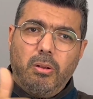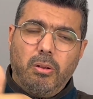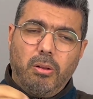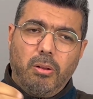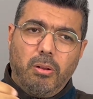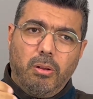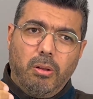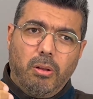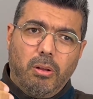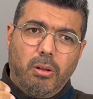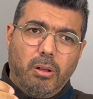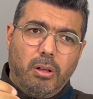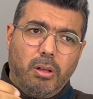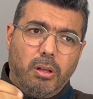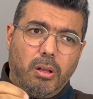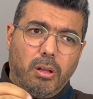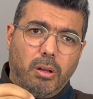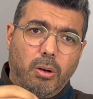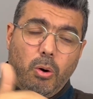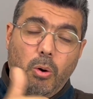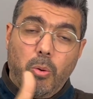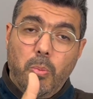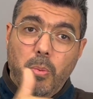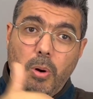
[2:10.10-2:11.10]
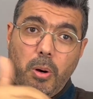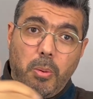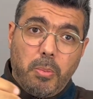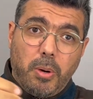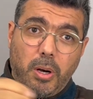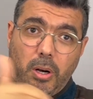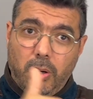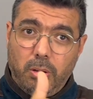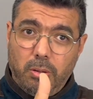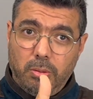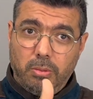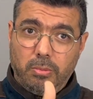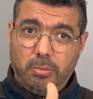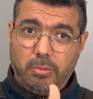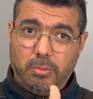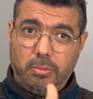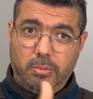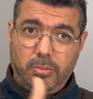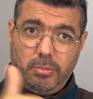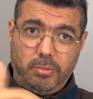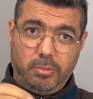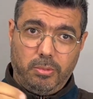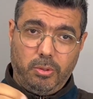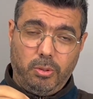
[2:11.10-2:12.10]
Euh, au moment
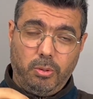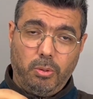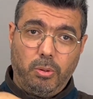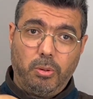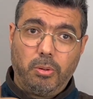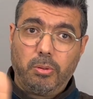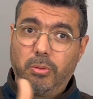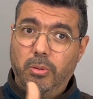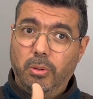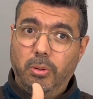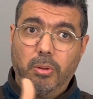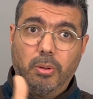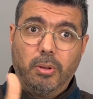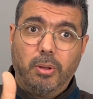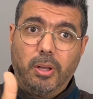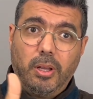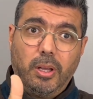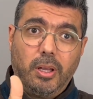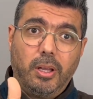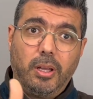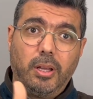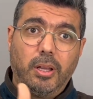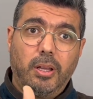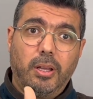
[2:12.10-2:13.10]
donc de, euh,